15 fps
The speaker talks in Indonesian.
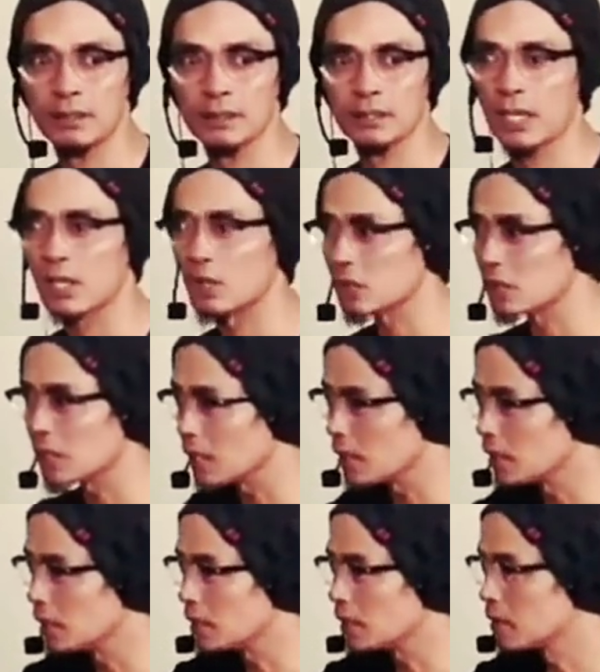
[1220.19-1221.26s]
Cek Allah teh,
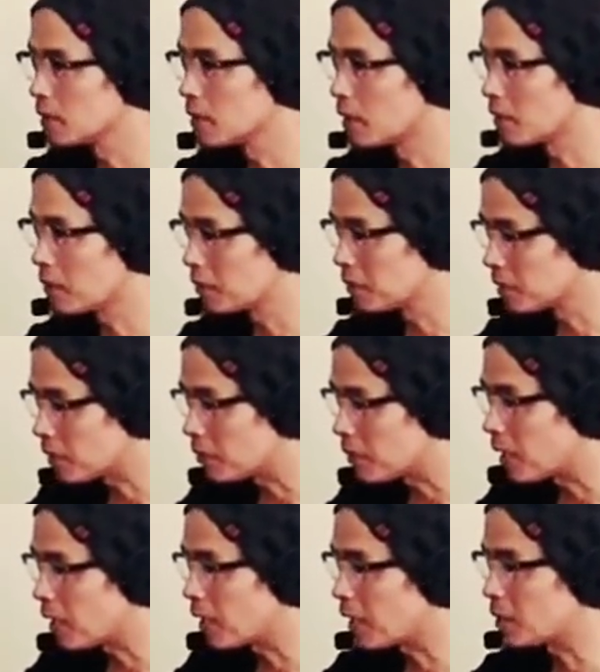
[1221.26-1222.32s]
kenapa minta
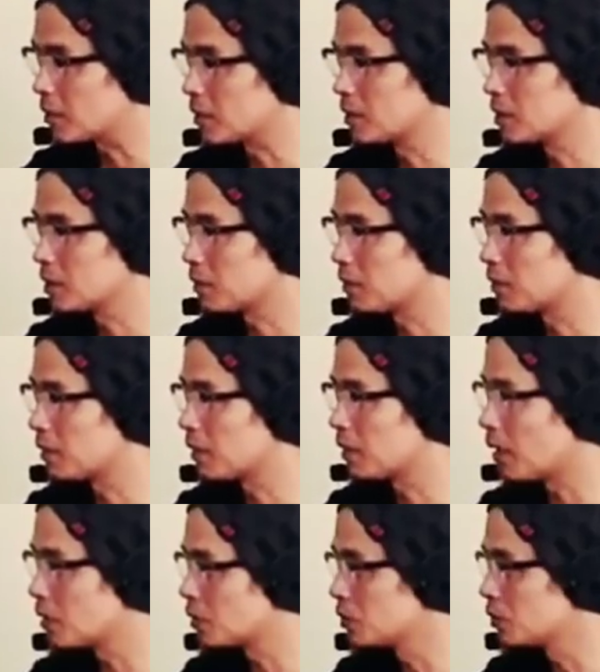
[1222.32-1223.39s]
pahala sama
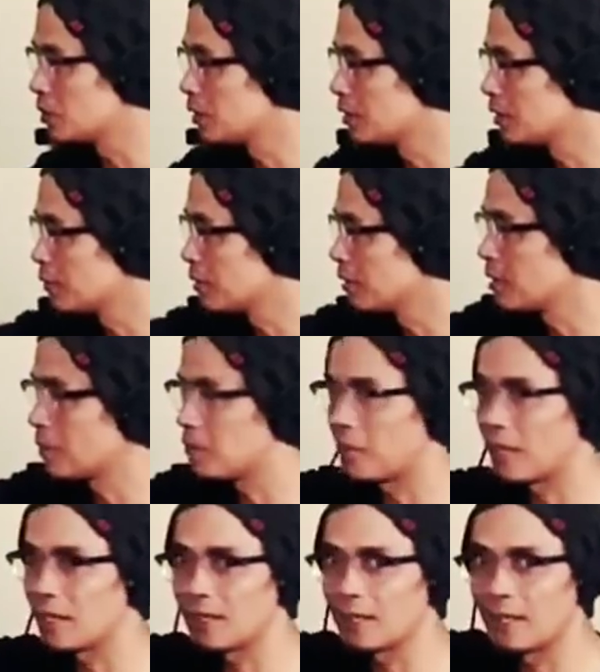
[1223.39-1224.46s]
aku? Minta
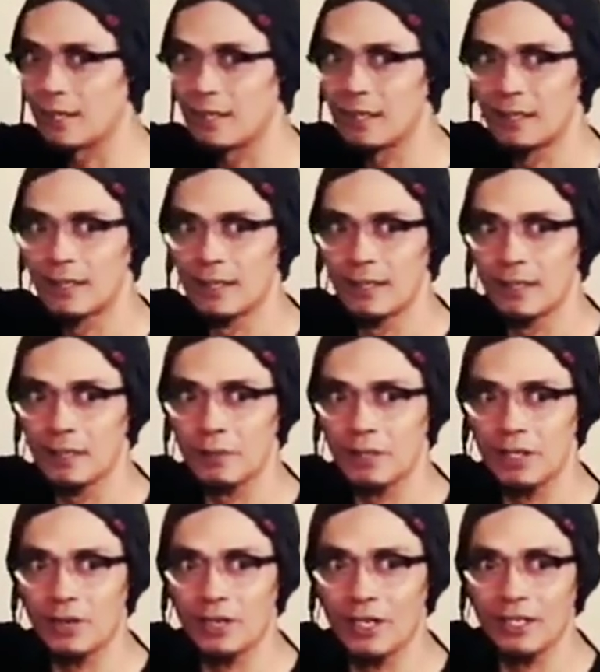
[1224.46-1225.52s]
pahala yang kepada
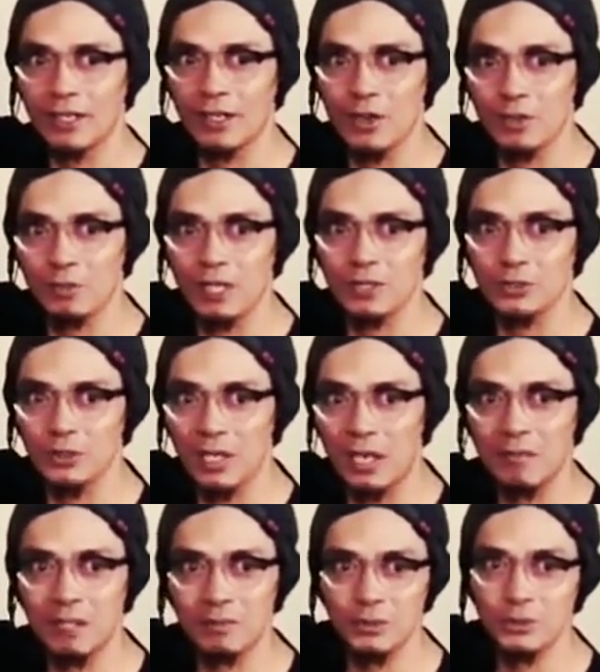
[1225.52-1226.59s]
orang yang kau maksud
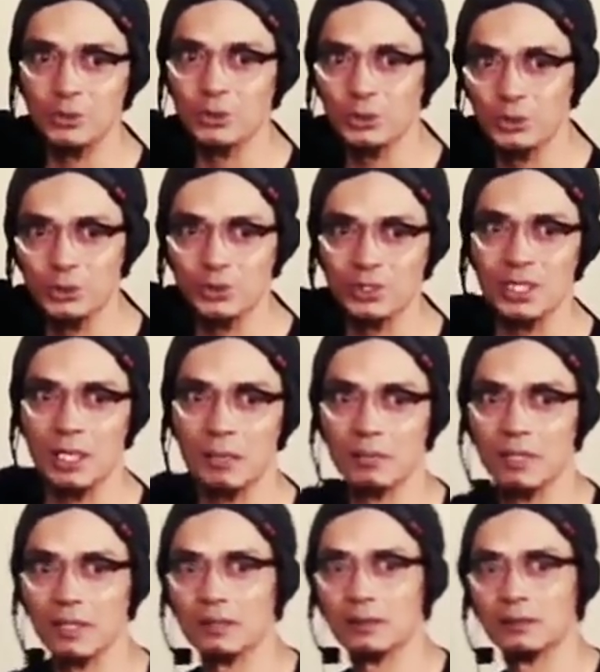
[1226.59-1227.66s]
amamu dulu untuk
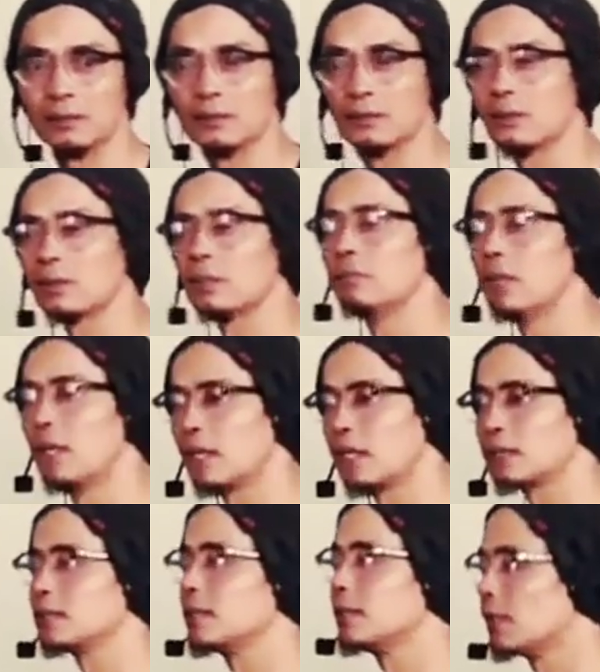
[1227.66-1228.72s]
siapa? Lebar
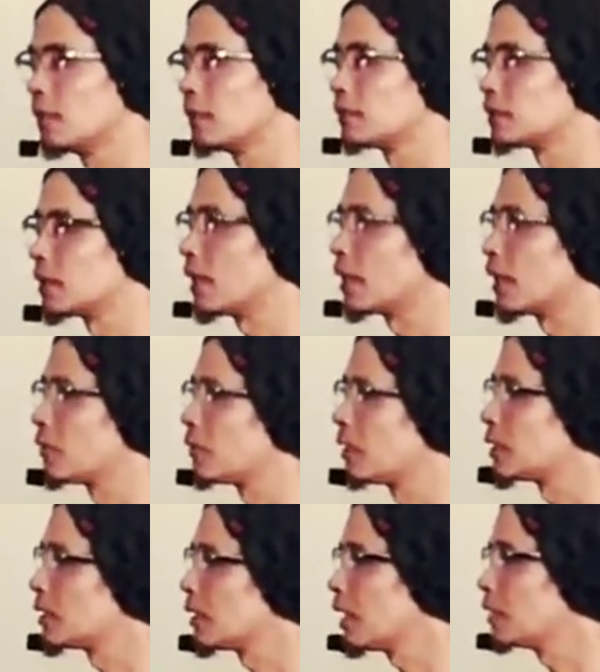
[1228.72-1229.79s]
aslina. Mentak
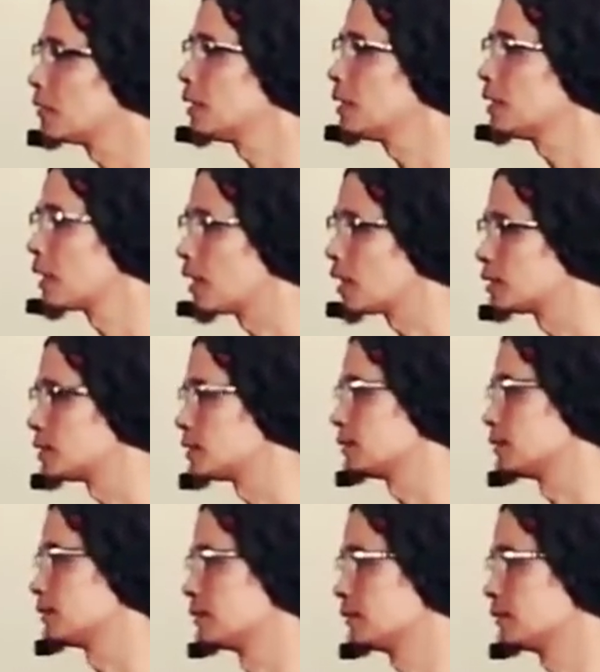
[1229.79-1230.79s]
lawan riama ikhlas.